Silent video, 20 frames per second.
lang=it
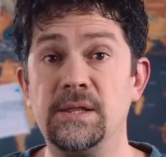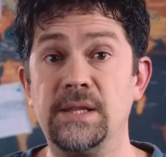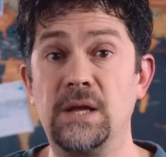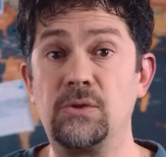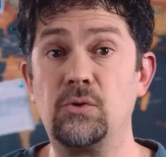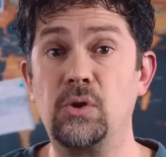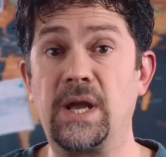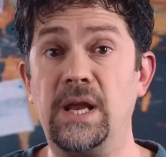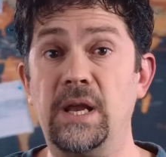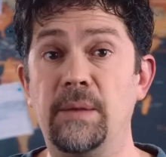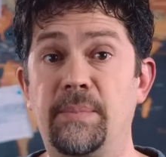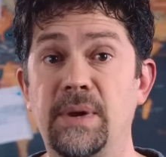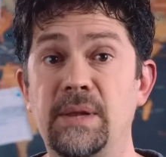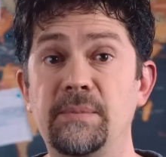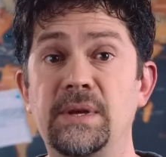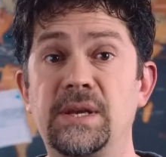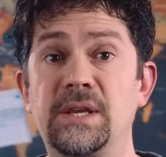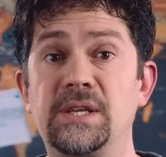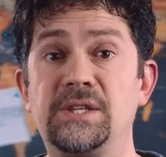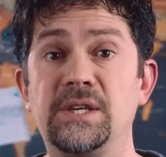Dato che le
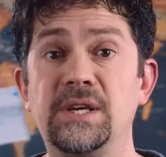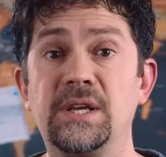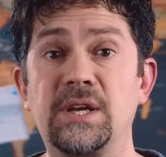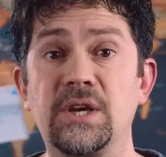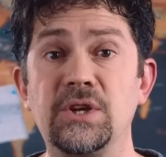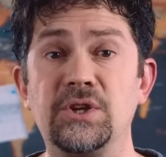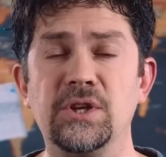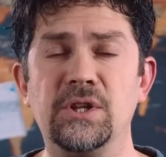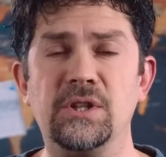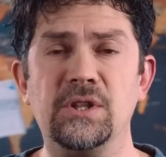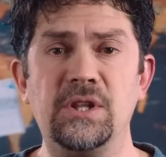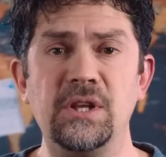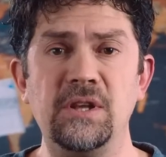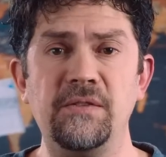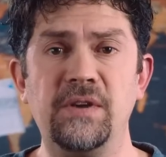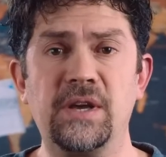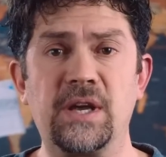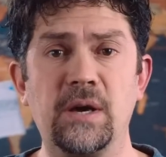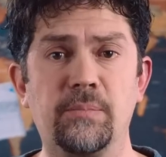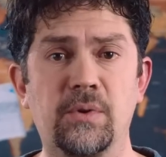prime ricerche
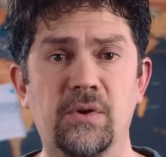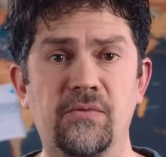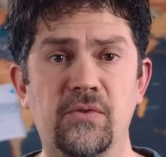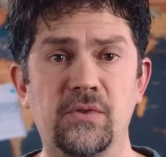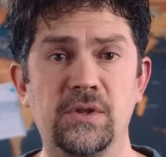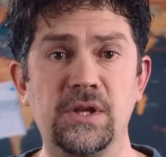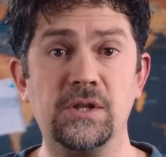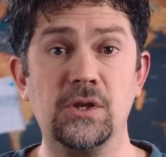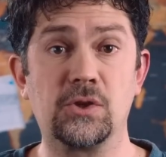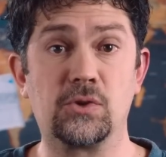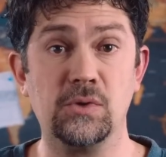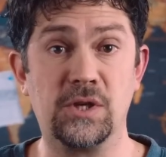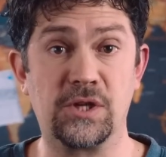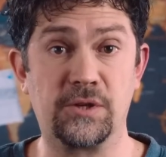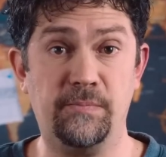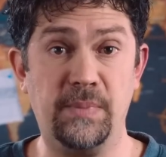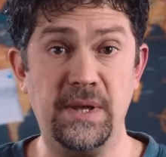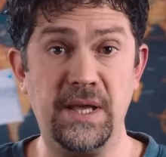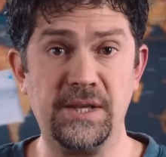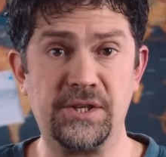scientifiche approfondite sulla
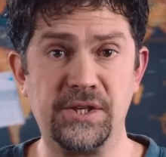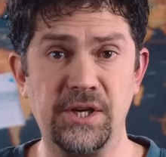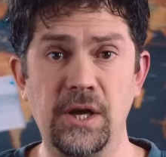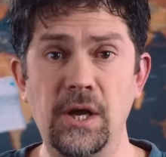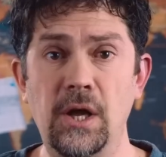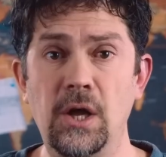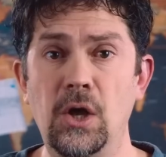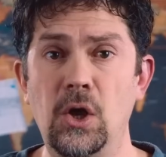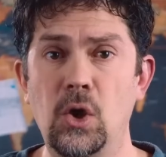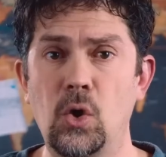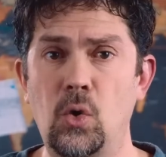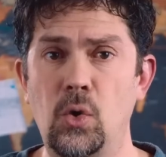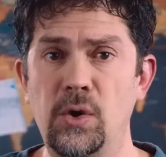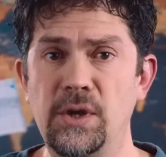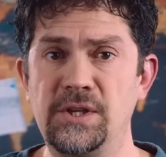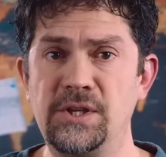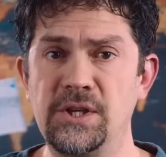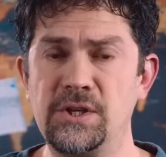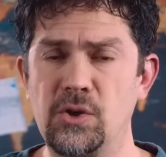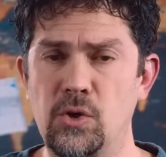specie
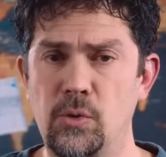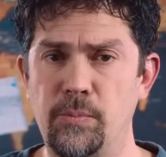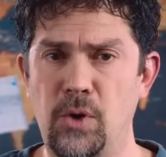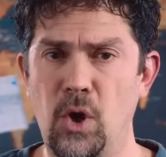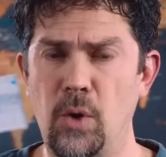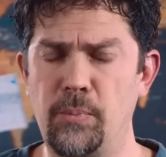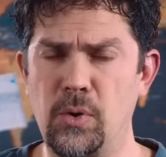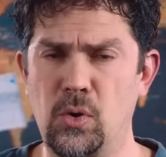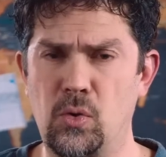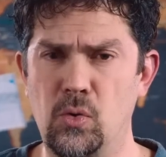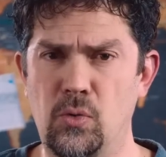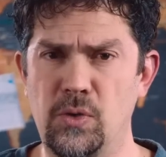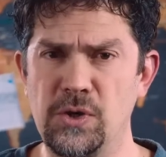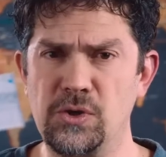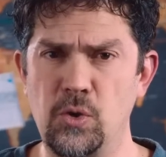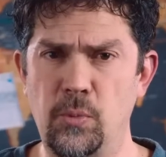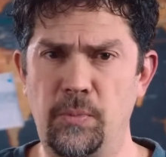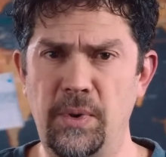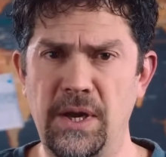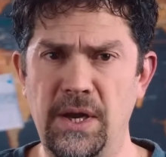coincisero proprio con
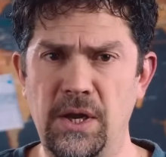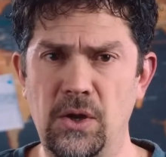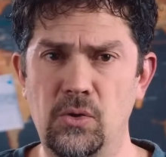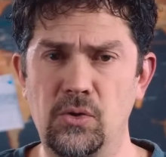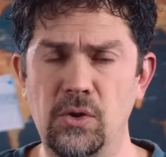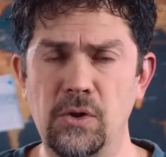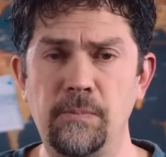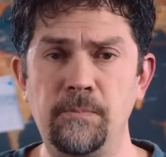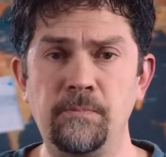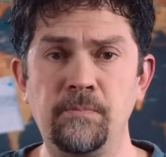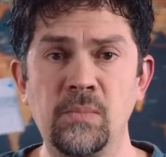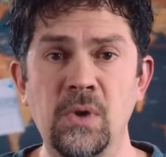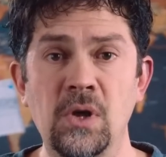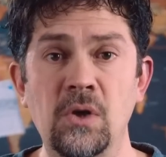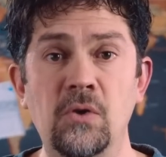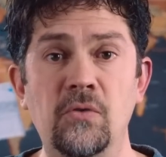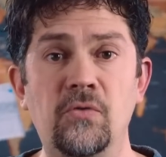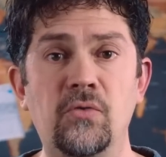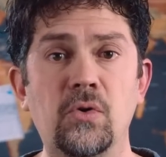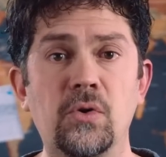questo periodo,
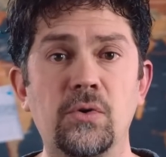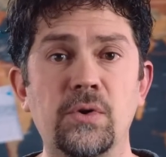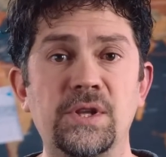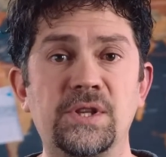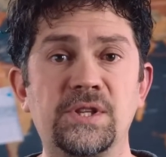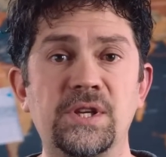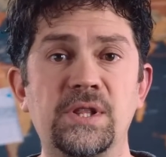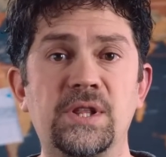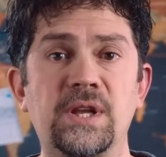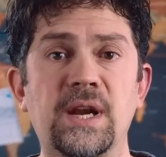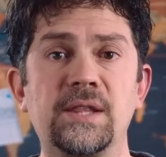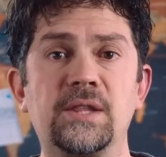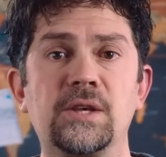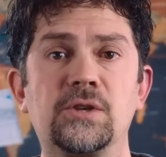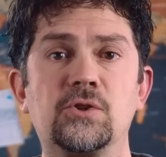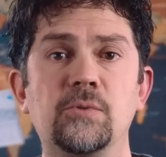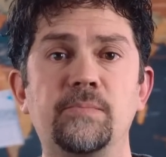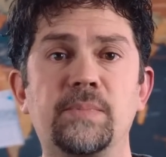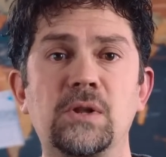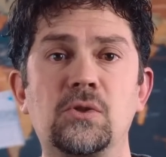furono incentrate
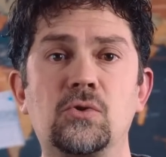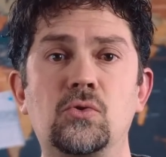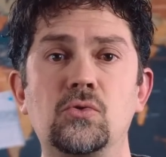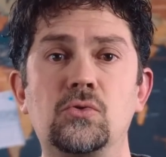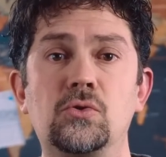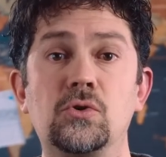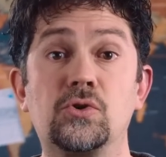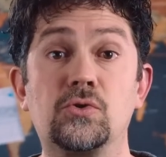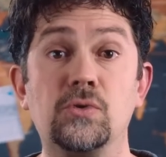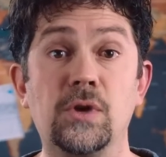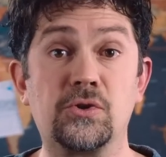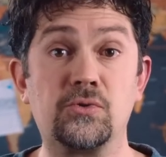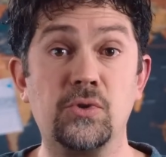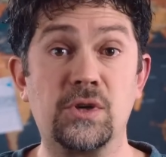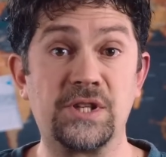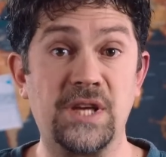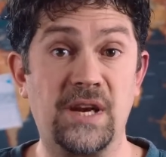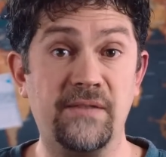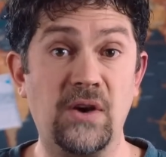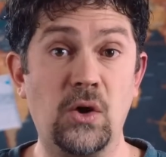soprattutto sulla sua
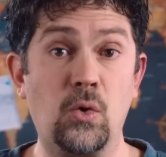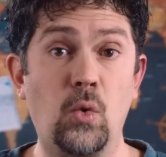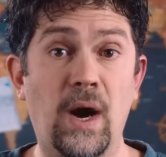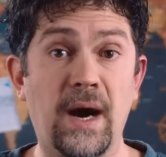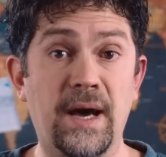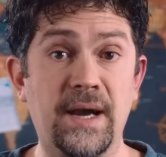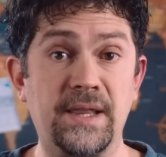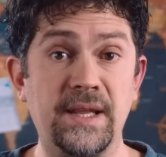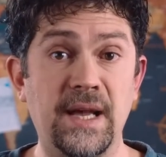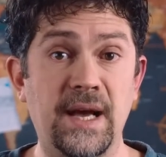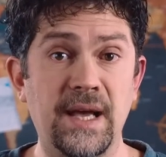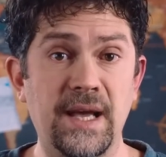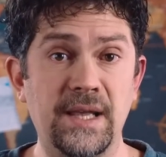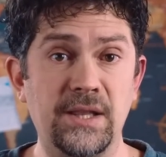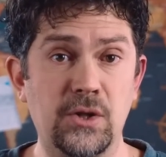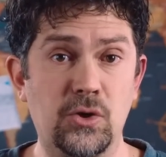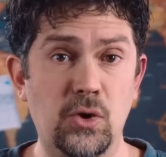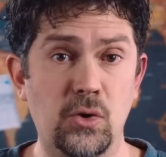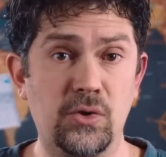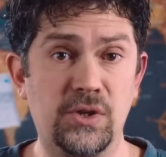salvaguardia
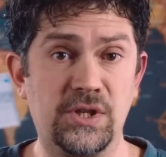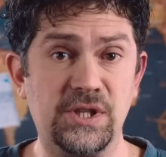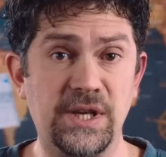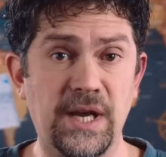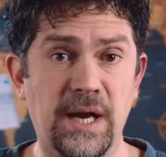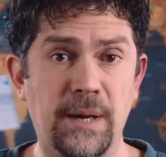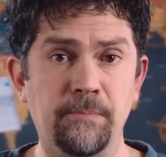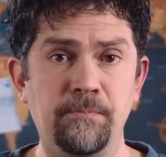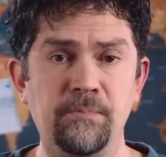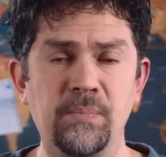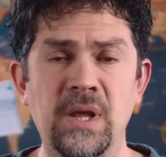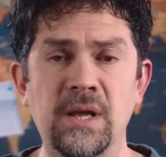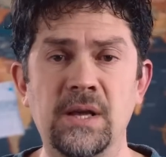ed etologia,